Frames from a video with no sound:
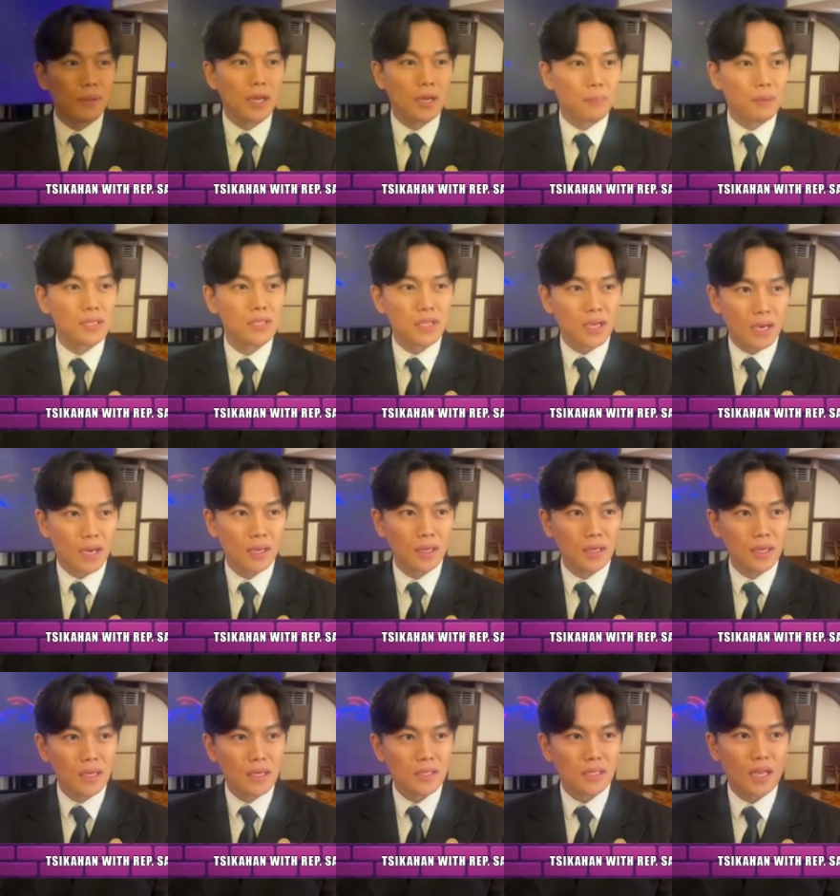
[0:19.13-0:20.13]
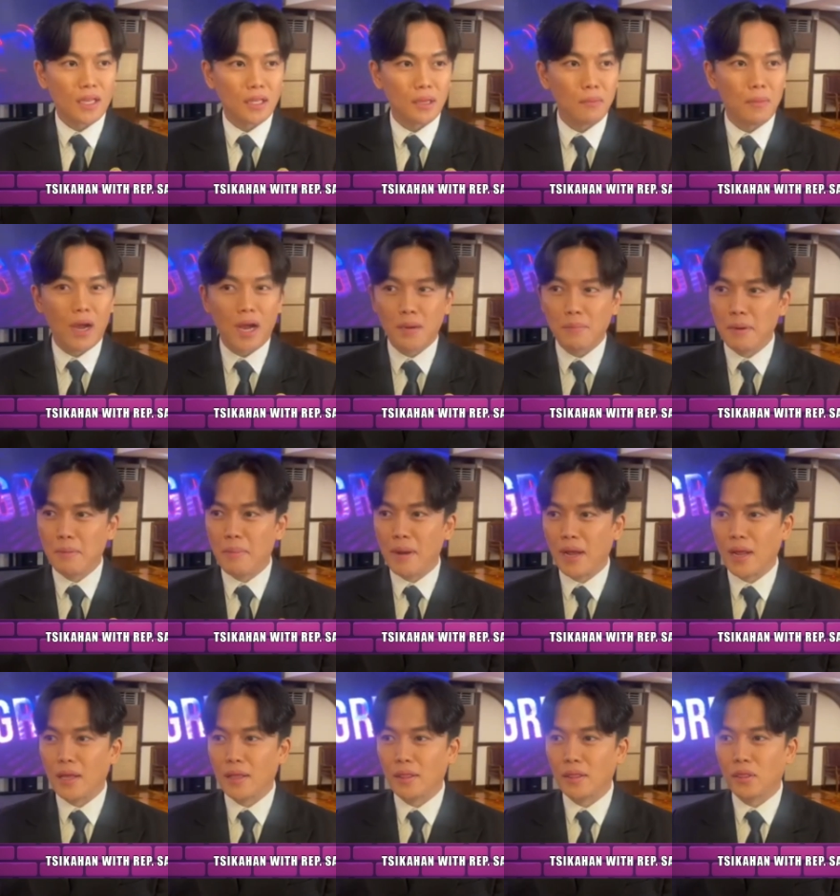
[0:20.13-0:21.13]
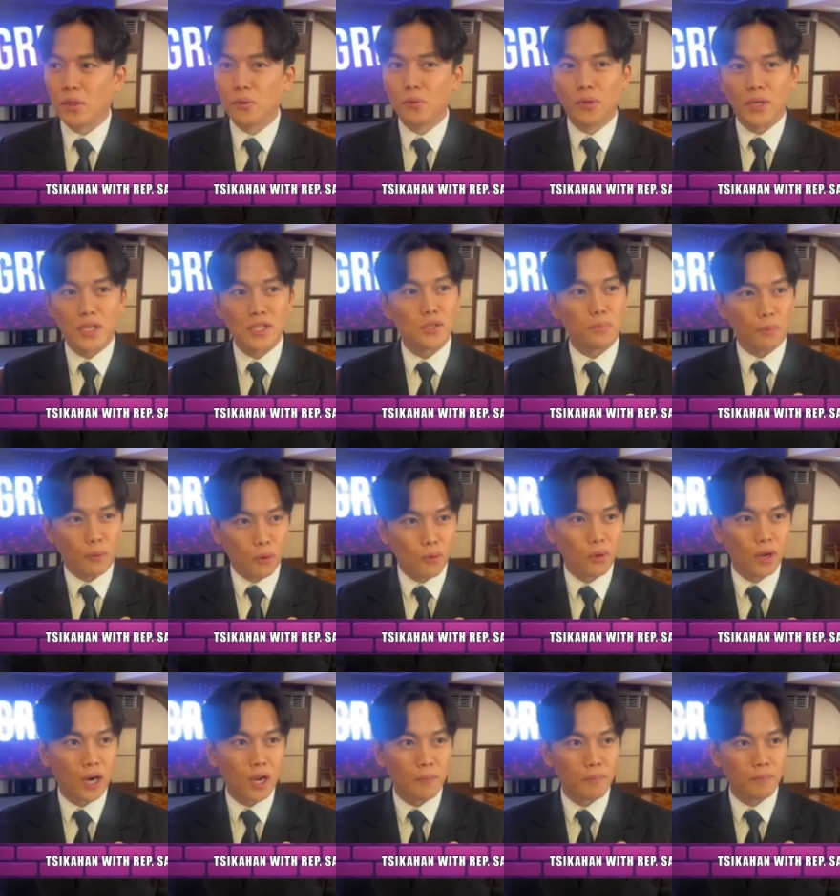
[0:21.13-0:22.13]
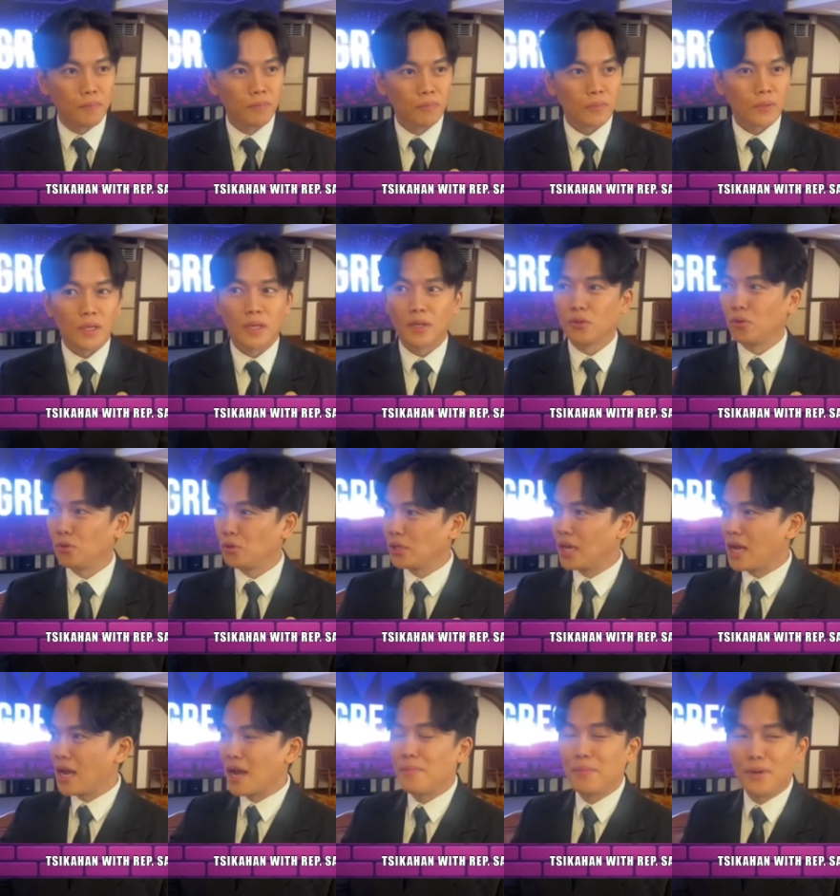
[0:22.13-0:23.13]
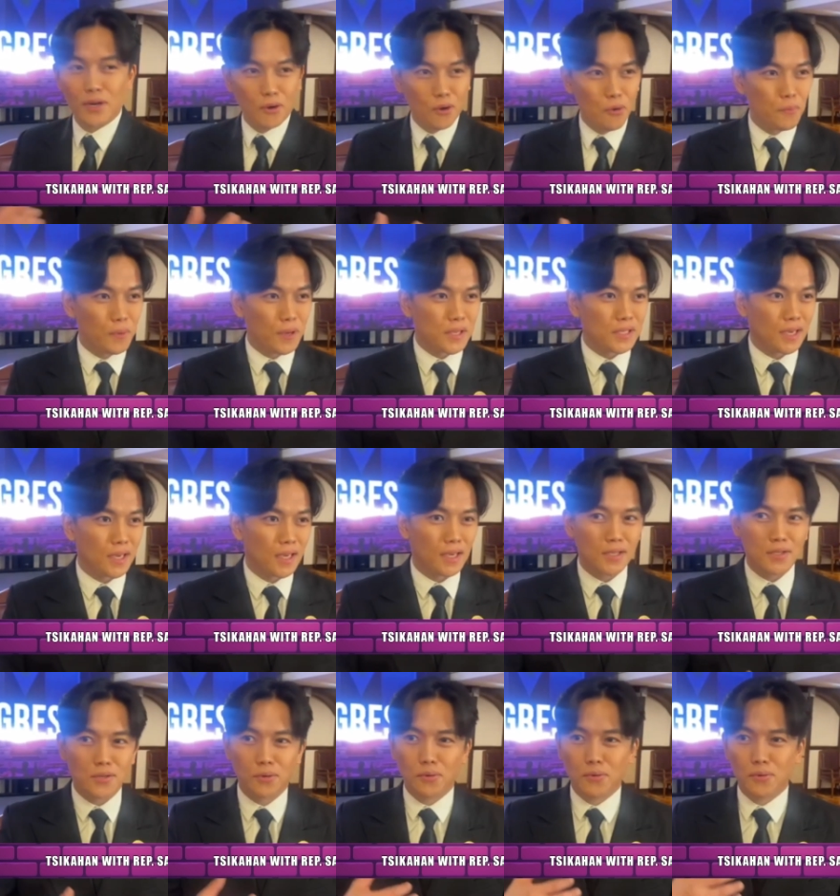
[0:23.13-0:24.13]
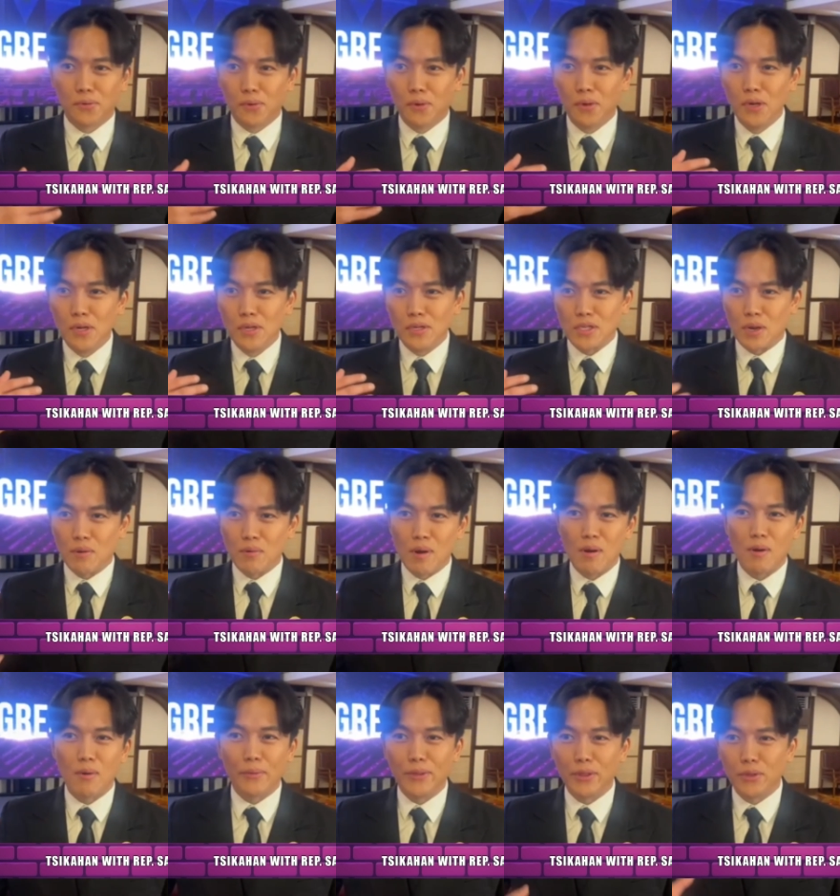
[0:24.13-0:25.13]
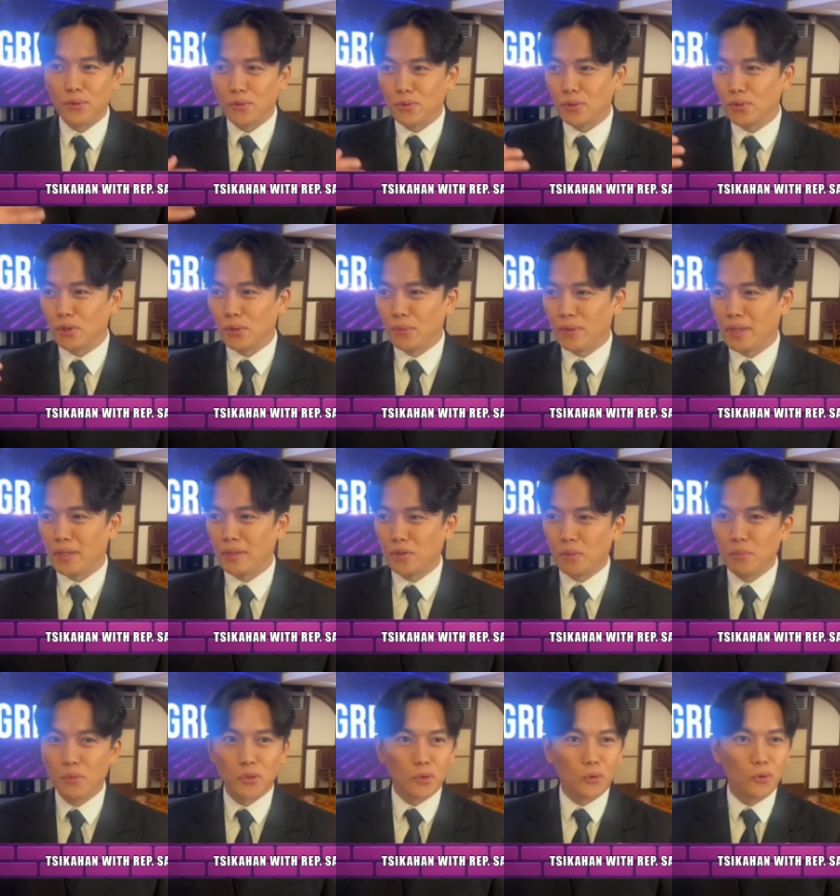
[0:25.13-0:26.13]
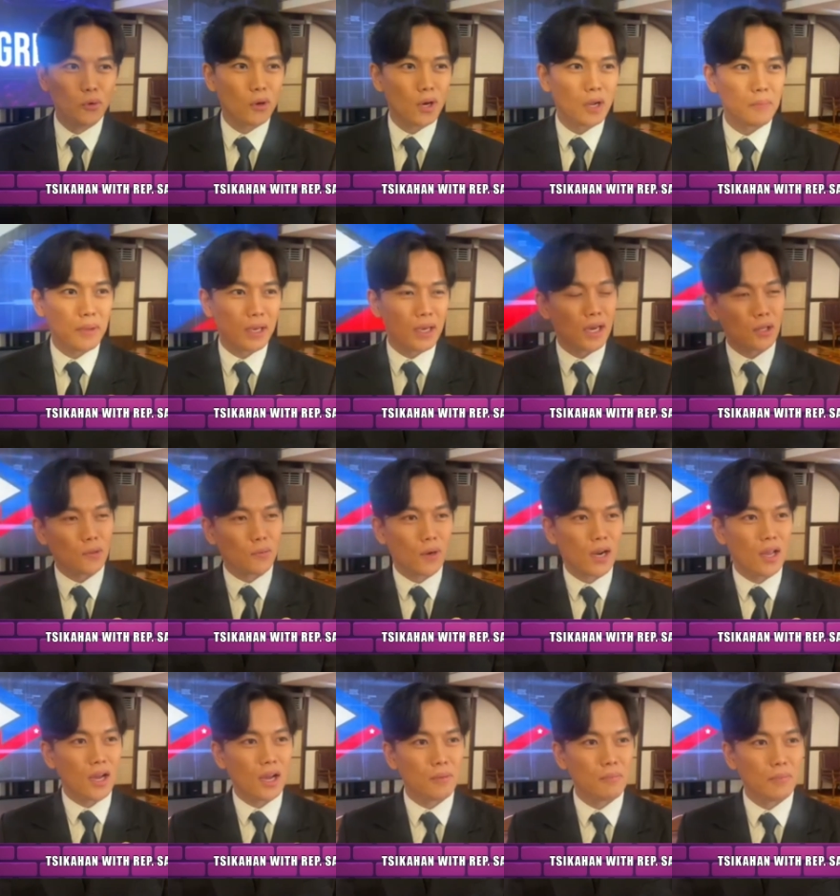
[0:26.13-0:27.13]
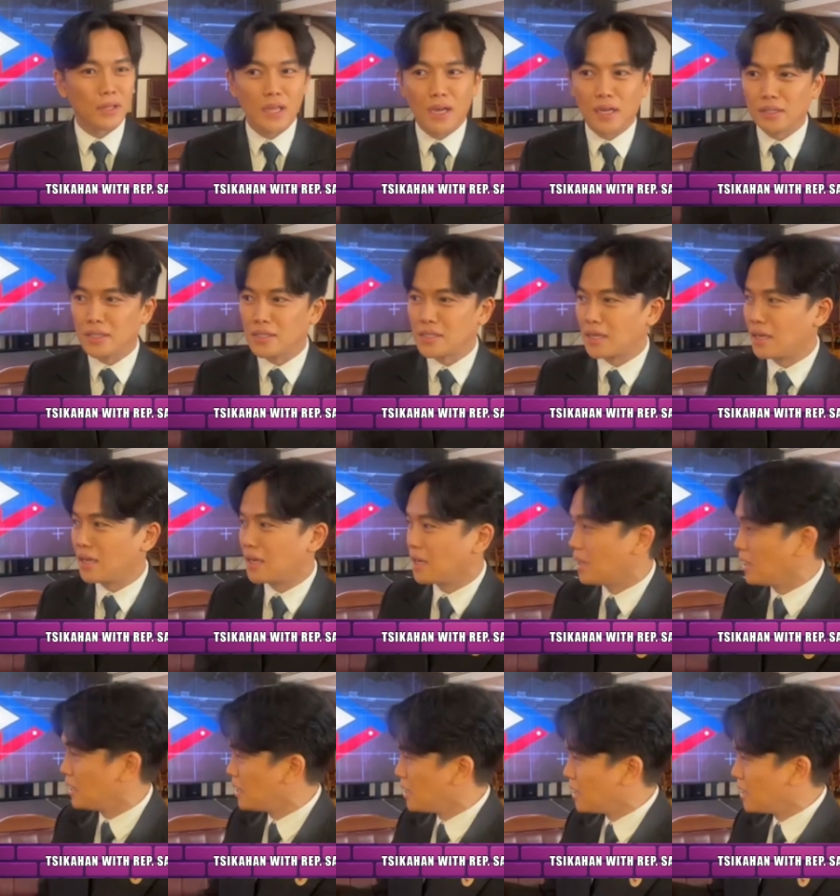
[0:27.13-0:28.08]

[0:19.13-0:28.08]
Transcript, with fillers: naman siya sa ating mga kababayan yes. through his program. Mm-hmm. Doon nga kami nag-umpisa eh. So, sa Wawawin Tutuktuwin, tumutulong kami kahit wala kami dati sa